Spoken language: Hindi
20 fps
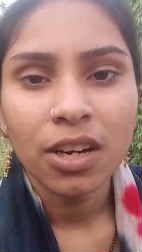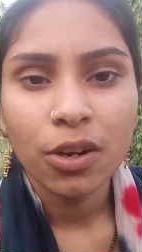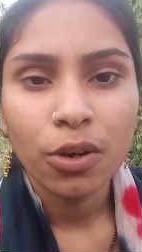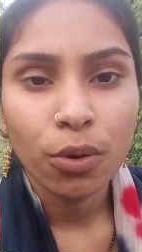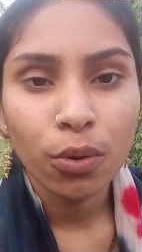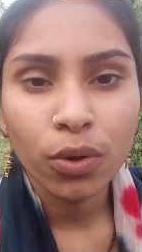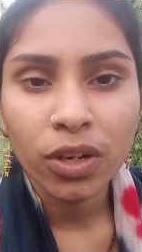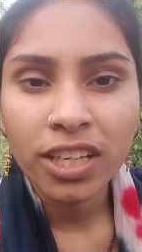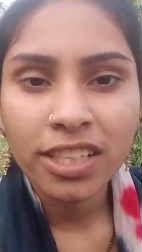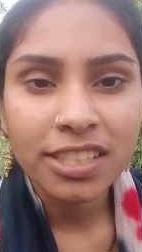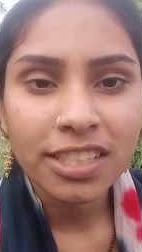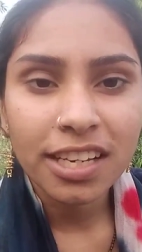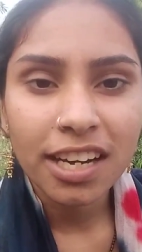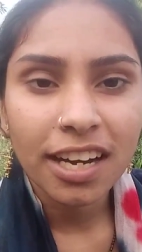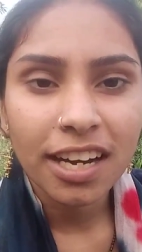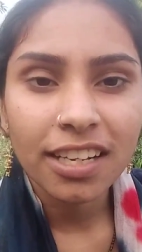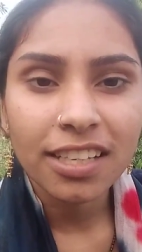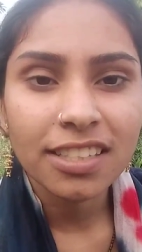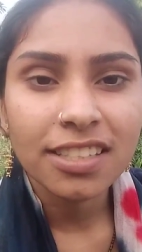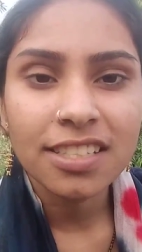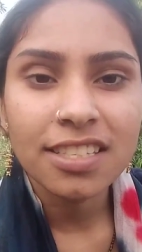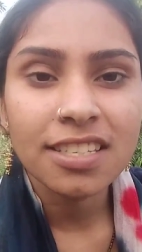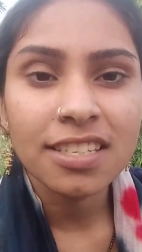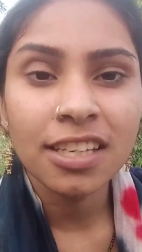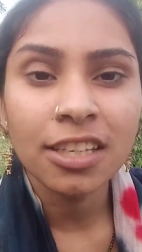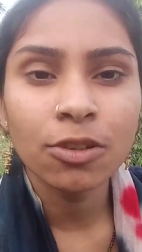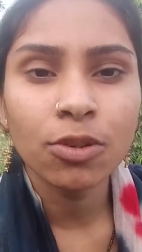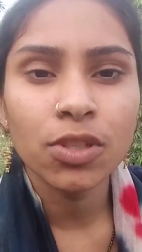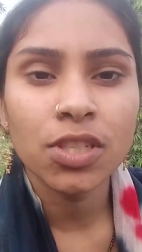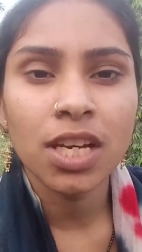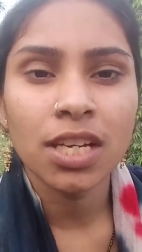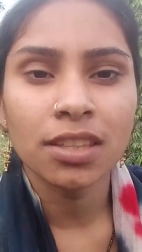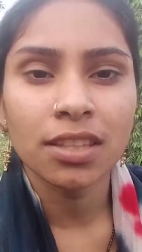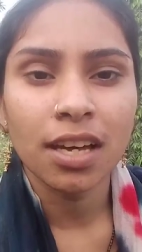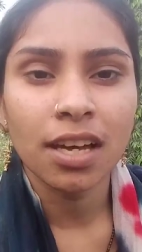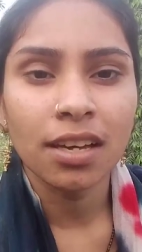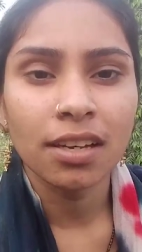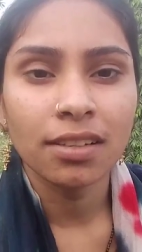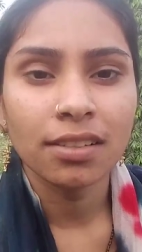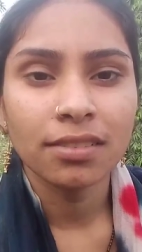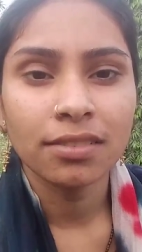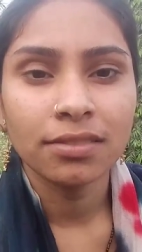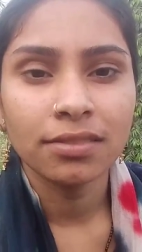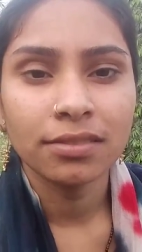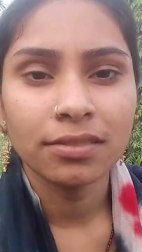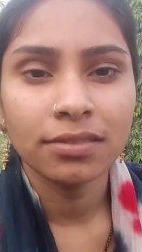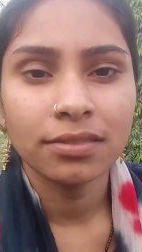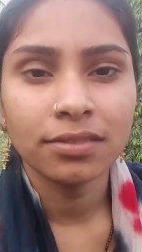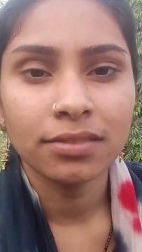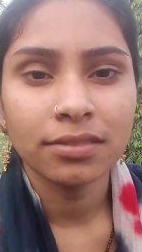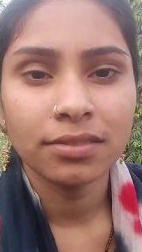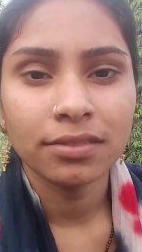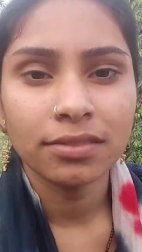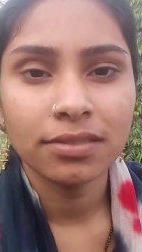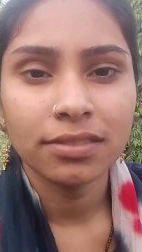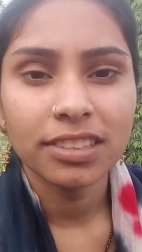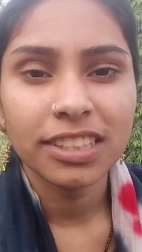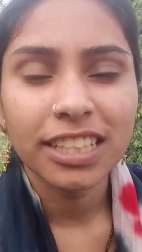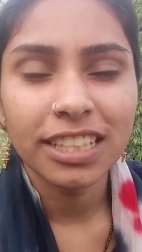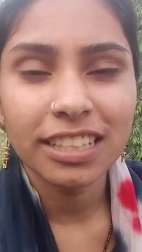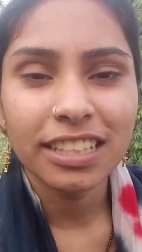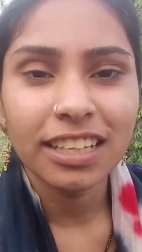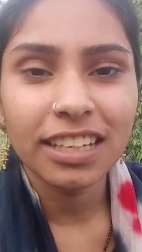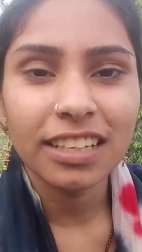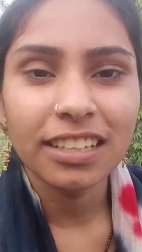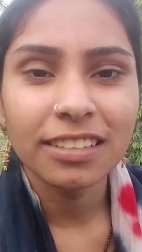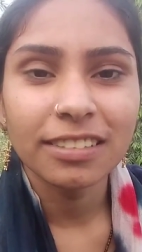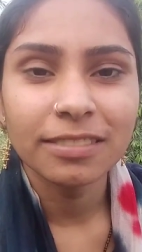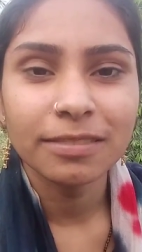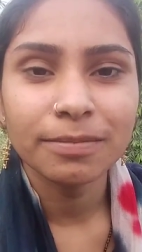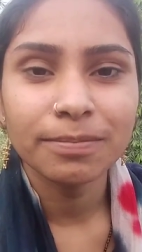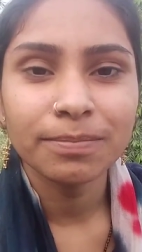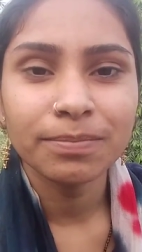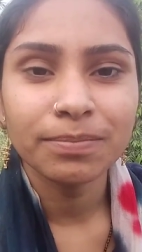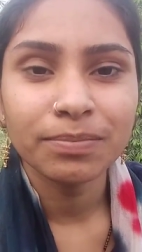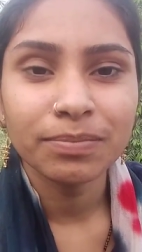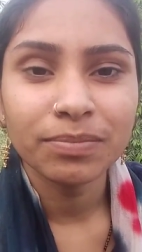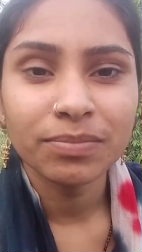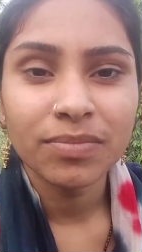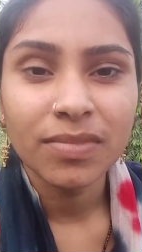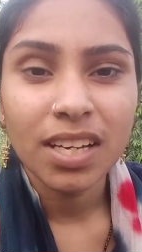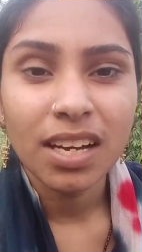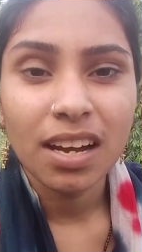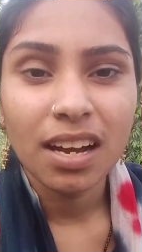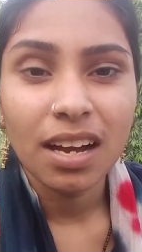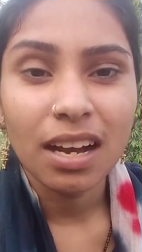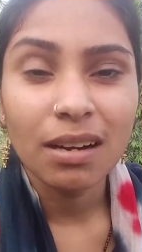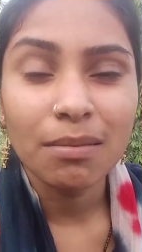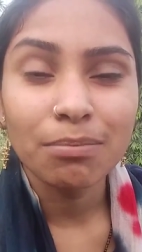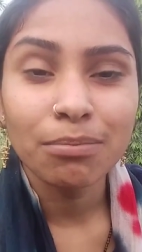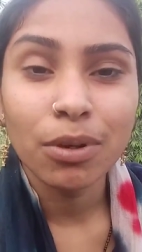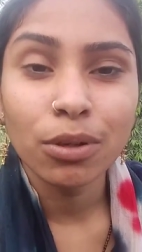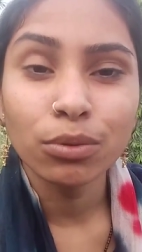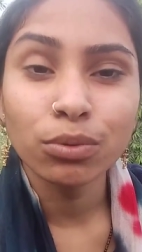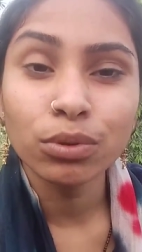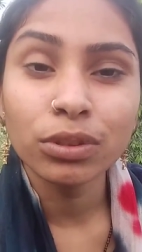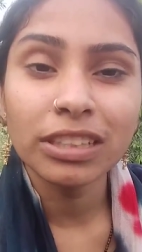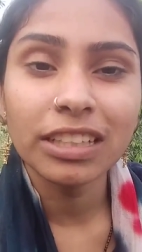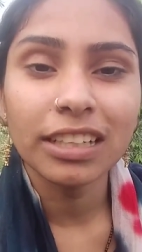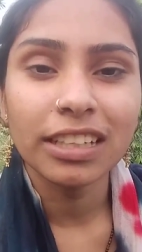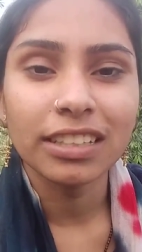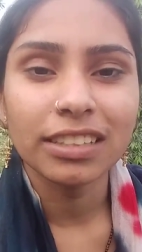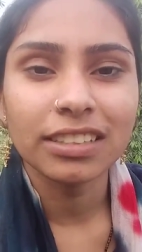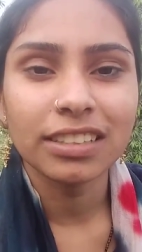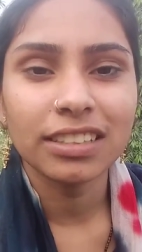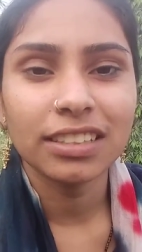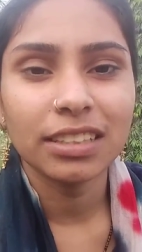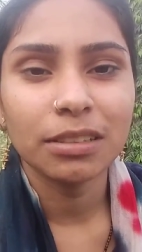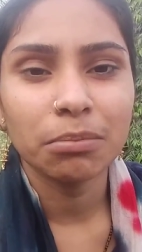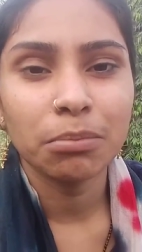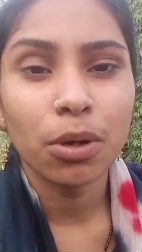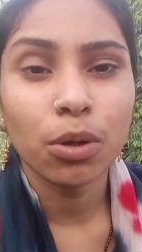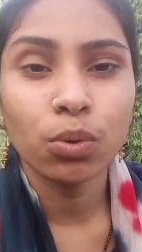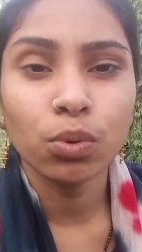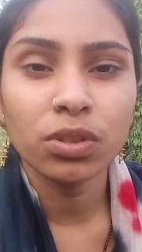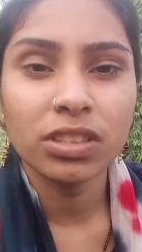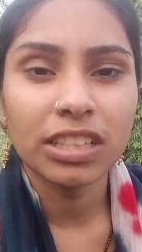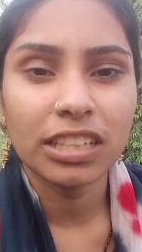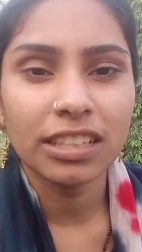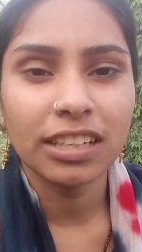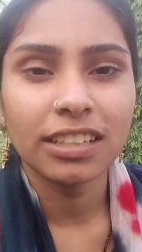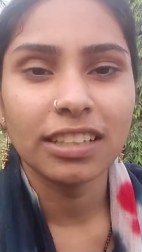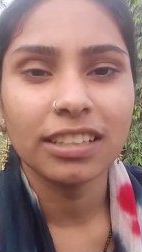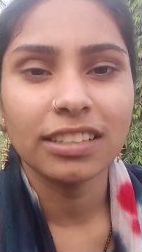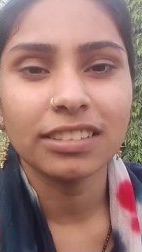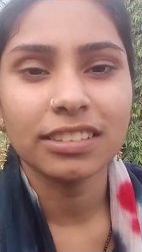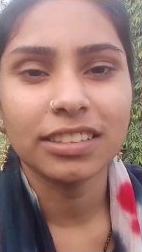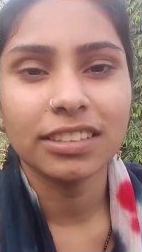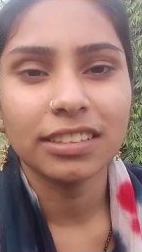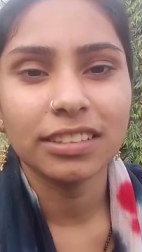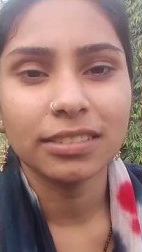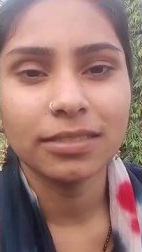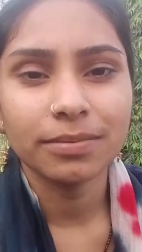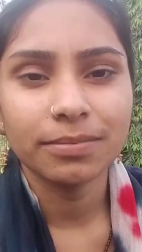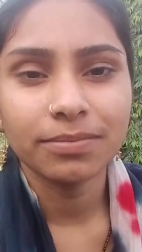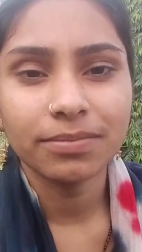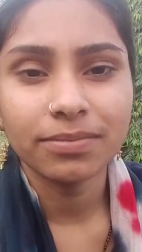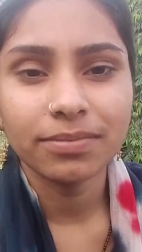रोने से हर एक चीज़ नहीं हो जाता है ठीक है आप बहुत गलत किए हैं बहुत ज़्यादा गलत किए हैं